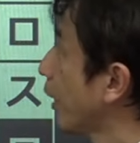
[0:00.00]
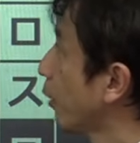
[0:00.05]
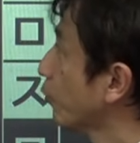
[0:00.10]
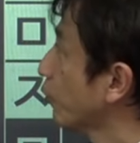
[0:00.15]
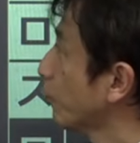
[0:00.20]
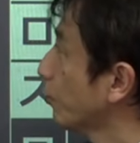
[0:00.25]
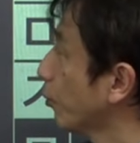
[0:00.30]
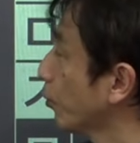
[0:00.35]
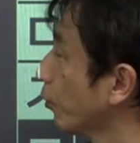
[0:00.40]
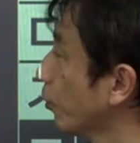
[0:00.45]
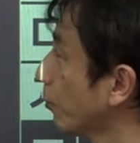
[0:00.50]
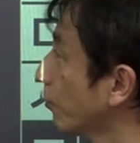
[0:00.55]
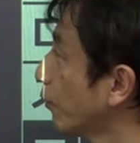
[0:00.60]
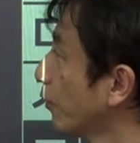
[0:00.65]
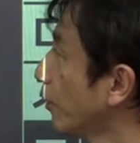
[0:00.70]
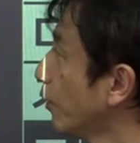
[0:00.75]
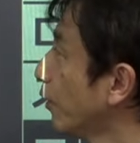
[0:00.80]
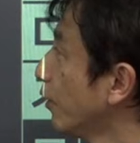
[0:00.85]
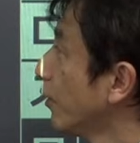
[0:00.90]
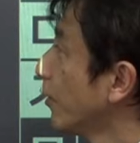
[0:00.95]
化をすること。
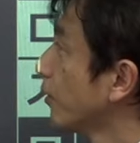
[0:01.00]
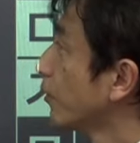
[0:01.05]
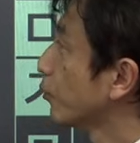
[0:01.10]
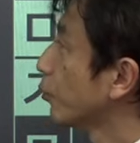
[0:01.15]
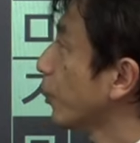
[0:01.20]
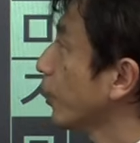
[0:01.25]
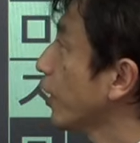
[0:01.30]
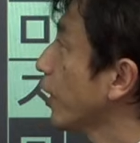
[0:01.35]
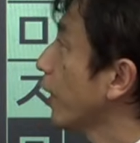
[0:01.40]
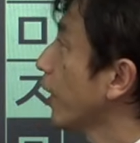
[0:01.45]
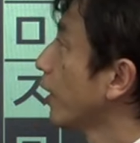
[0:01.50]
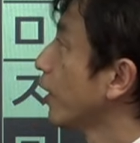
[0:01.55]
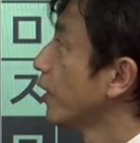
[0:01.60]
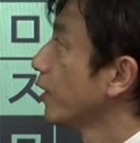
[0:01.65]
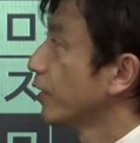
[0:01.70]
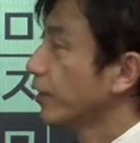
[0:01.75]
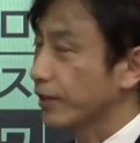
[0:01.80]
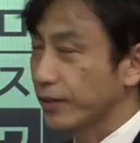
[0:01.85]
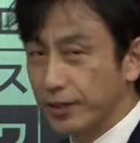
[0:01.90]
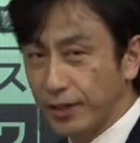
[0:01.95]
それが
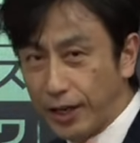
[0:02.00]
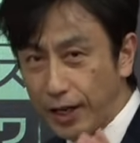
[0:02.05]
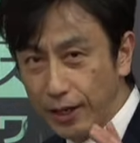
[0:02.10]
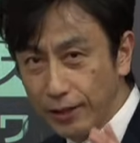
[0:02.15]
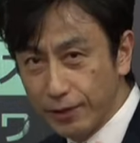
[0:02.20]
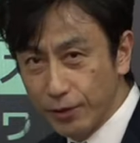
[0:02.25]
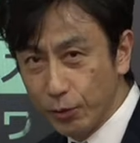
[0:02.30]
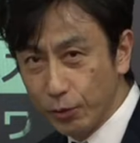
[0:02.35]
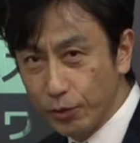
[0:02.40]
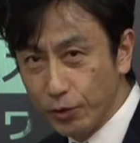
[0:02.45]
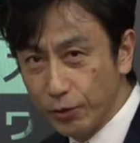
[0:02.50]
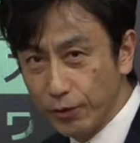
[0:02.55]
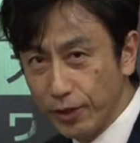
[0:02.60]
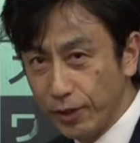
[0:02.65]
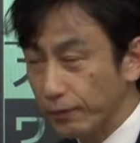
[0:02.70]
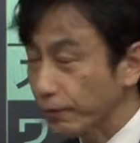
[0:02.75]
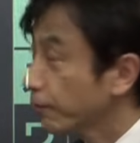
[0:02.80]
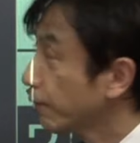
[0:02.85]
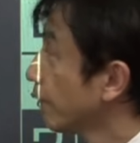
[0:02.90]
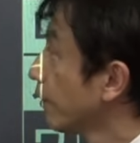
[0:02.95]
活用っていうんだ。